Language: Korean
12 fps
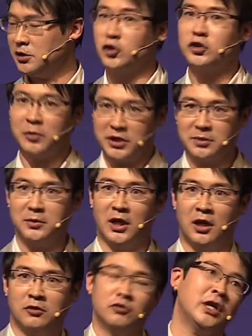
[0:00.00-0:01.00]
자,
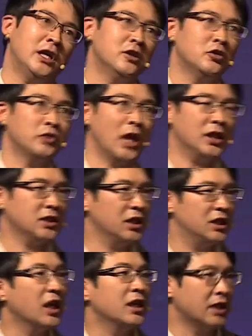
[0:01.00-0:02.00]
여쭤보겠습니다. 누구나 1년 중에 가장
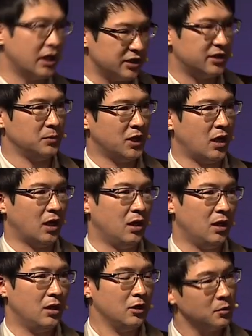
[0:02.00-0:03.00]
기다린 날이 있습니다.
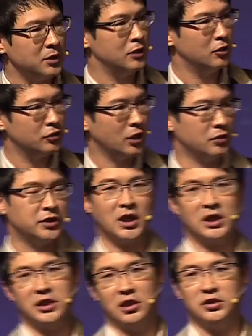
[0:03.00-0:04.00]
여러분 1년 중에 언제가
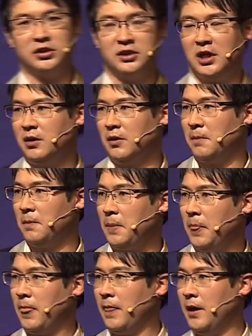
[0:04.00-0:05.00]
기다리시나요?
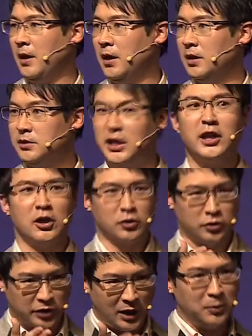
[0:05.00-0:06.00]
생일,
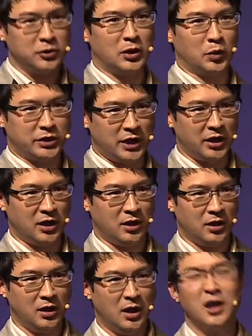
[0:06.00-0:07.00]
그렇죠. 제일 먼저 나오는 게 생일.
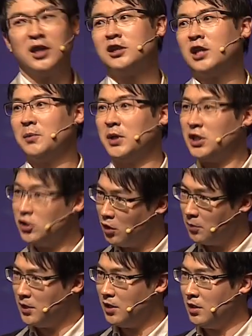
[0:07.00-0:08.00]
그 다음에
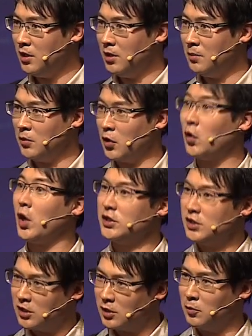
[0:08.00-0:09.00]
기념일, 여러
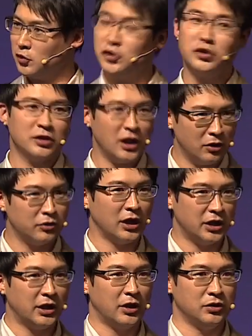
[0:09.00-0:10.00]
가지 그런 쉬는 날, 이런 날
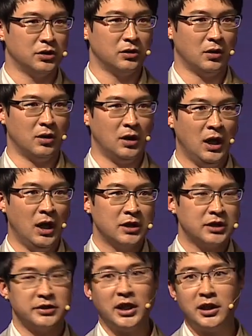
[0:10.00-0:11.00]
기다려지죠.
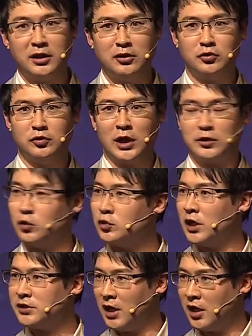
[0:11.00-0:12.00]
자, 생일을 누구나
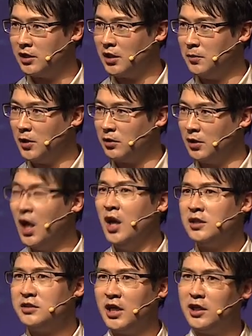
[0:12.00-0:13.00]
소중하게 생각한다면
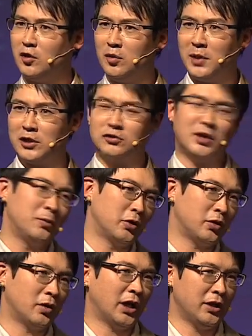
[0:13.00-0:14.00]
생일로 마술을 하면
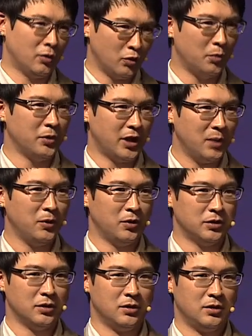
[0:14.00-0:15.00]
어떨까 이런 고민을 해본
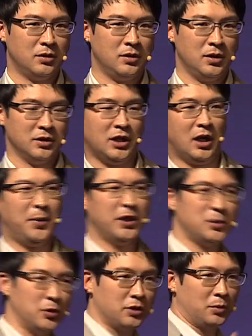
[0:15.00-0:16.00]
거죠. 자, 앞에
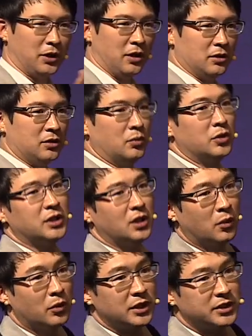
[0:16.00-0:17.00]
계시면 여쭤볼게요. 저 혹시
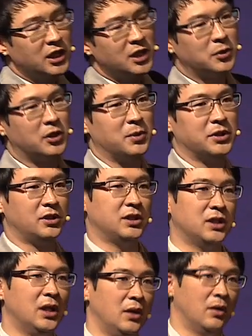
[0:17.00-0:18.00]
올해 생일이 몇 월
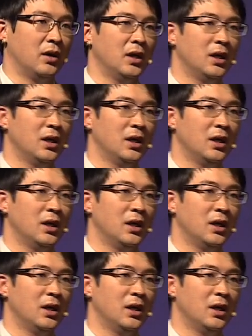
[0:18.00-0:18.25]
며칠이신가요?